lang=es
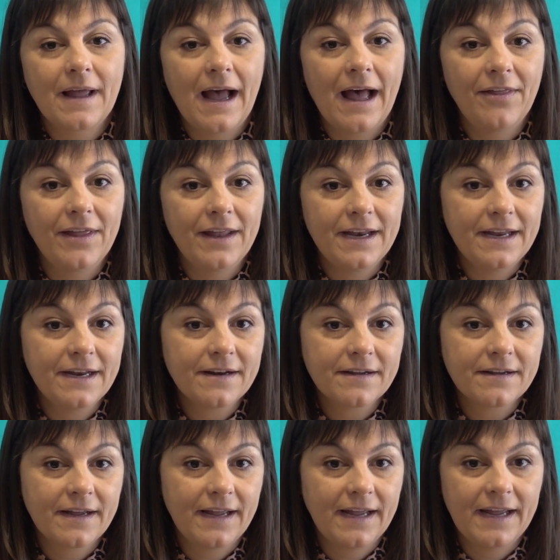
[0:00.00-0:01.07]

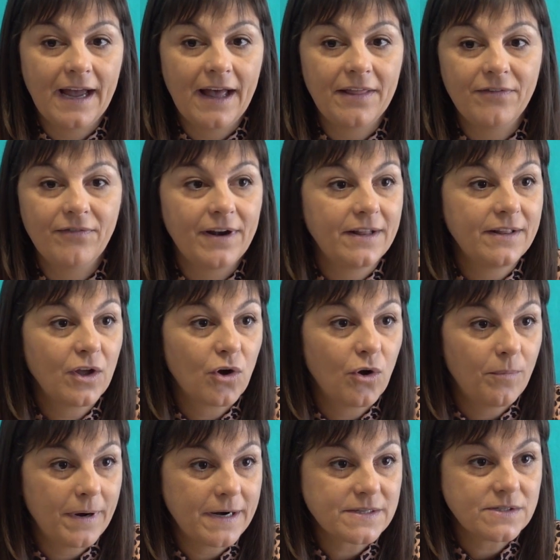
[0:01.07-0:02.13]
adherir eh, a diferentes
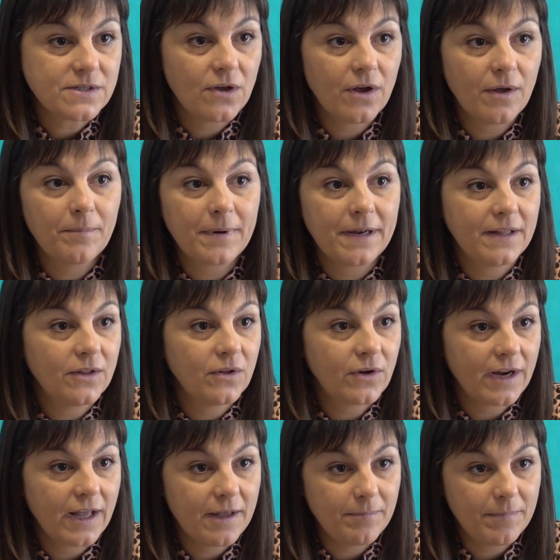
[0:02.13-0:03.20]
comercios,
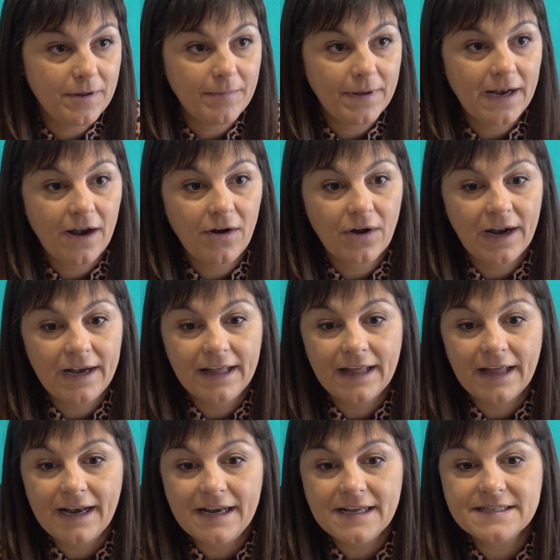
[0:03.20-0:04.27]
emprendedores y pymes de la localidad
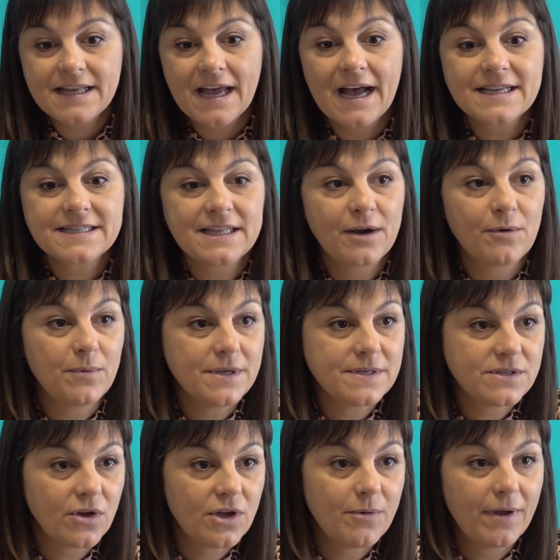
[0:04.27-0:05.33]
de Alicias a
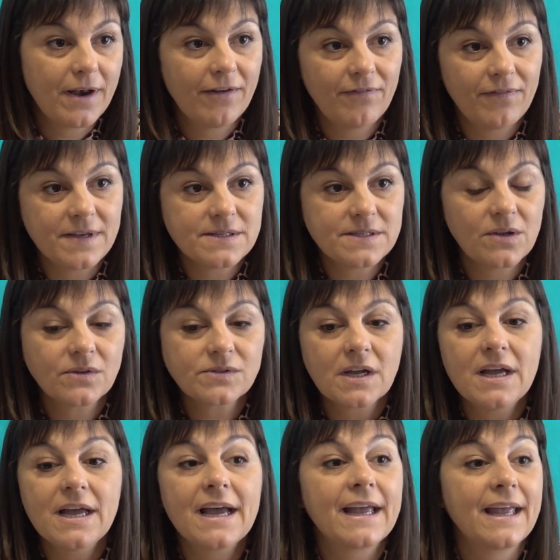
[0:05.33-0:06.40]
servicios y beneficios
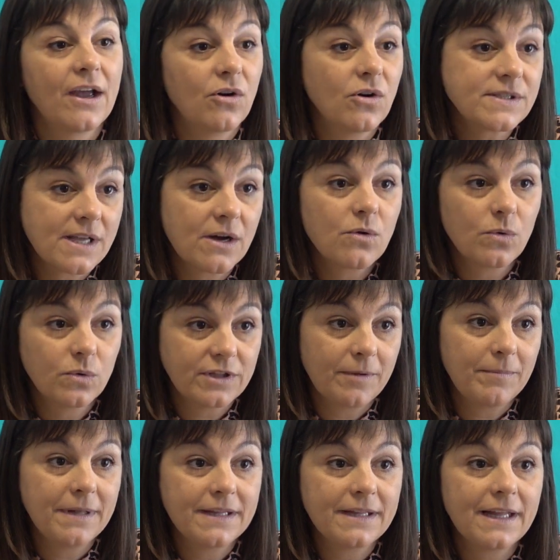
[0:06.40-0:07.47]
que gozan
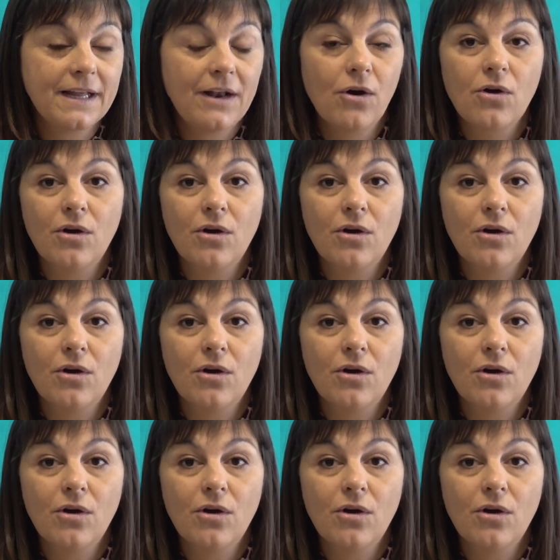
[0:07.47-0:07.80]
justamente los